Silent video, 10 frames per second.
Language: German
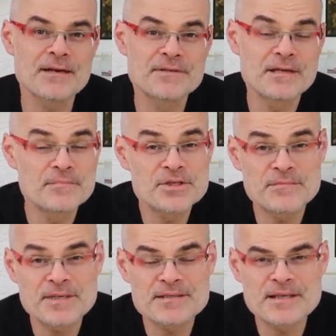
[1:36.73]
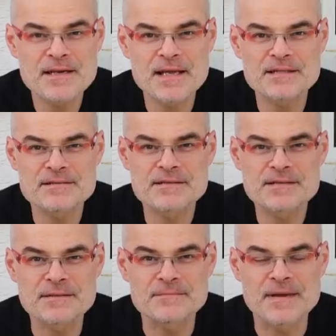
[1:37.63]
Ja, wie ihr bestimmt gesehen habt, ist
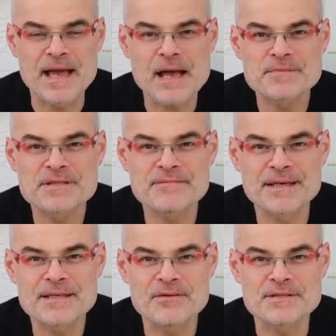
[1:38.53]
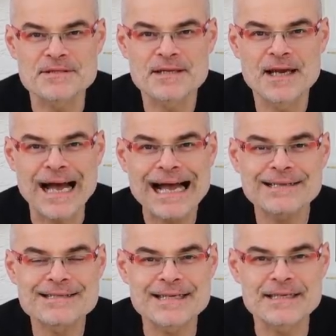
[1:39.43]
es im Herbst 2000.
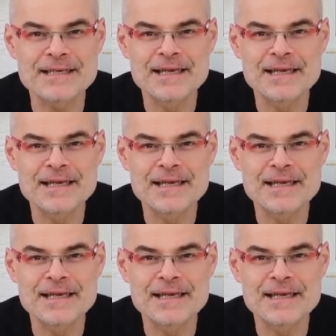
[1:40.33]
2018